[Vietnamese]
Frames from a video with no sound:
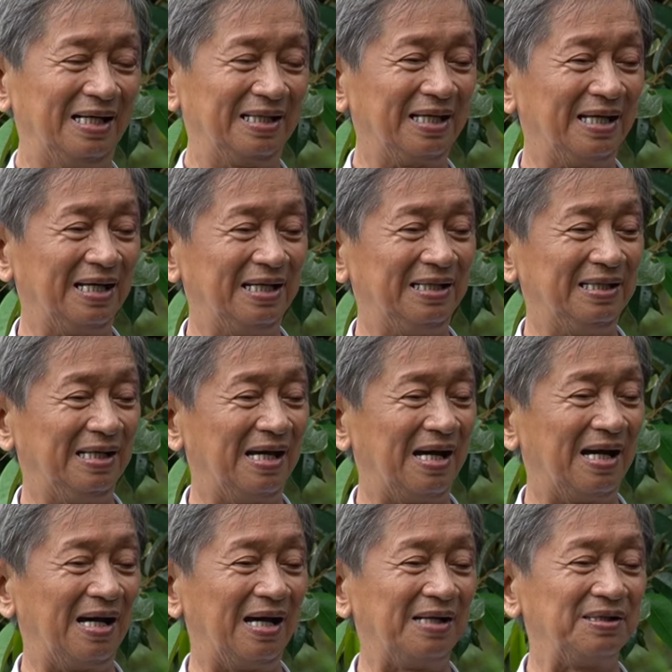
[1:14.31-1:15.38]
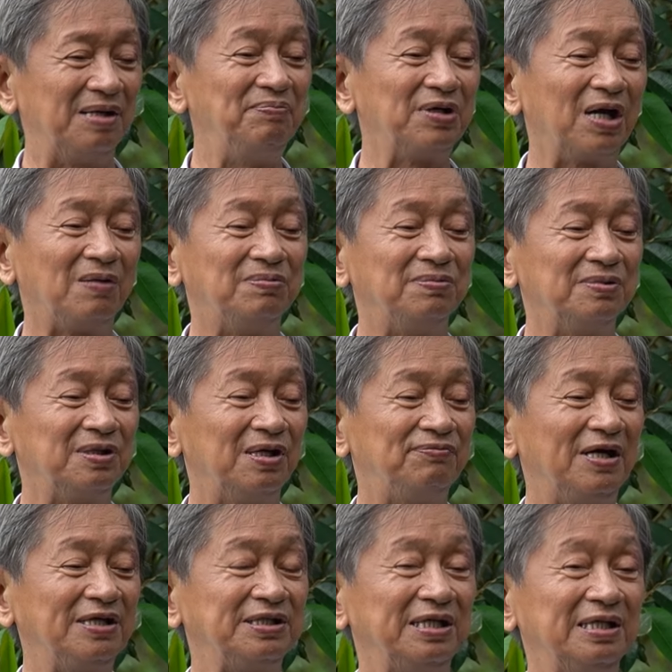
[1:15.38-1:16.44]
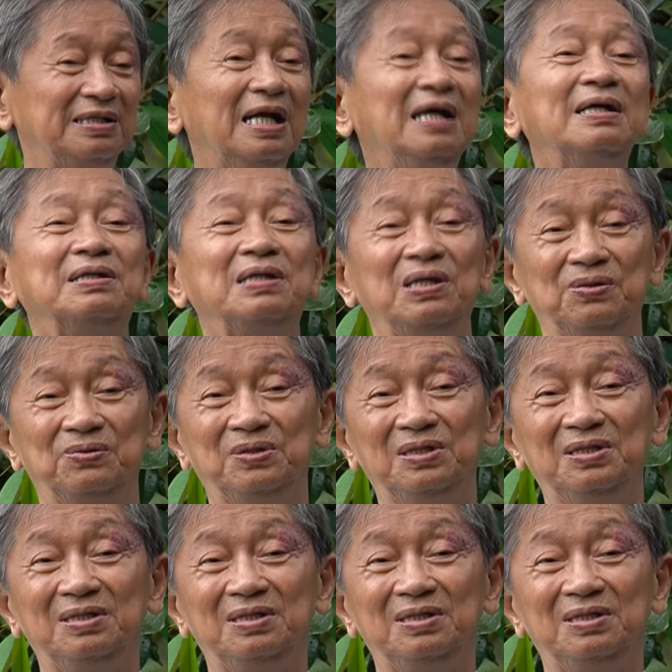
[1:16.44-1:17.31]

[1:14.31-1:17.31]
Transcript: cái à, đốm rồng nó phát triển rất là nhiều